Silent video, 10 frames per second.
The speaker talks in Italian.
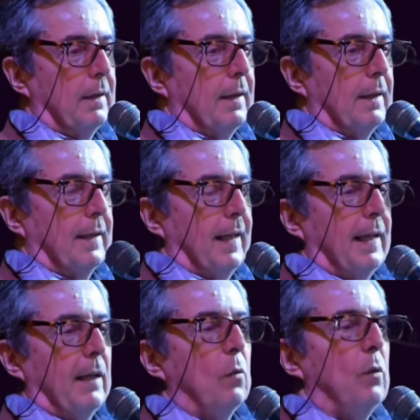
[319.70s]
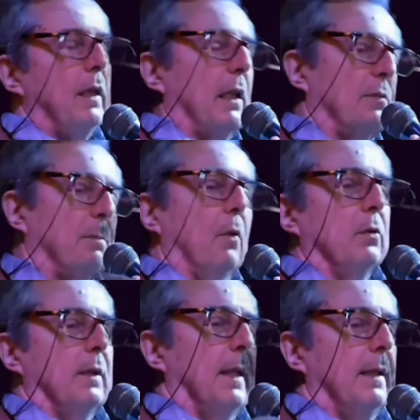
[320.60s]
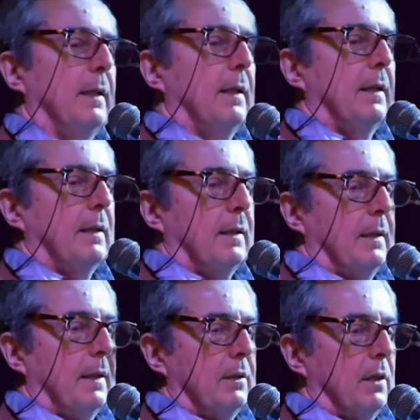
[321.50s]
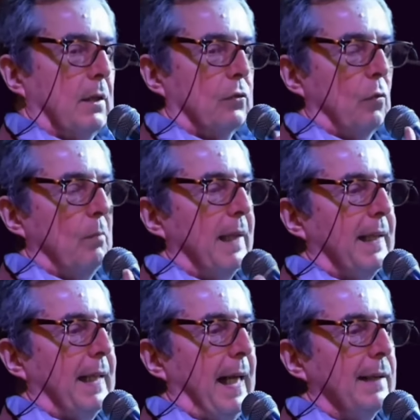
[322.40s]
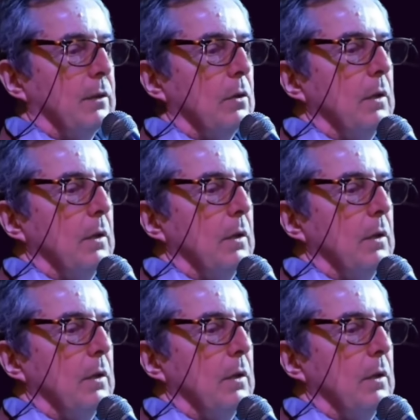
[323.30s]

che era l'unica sponda che c'era sul mercato,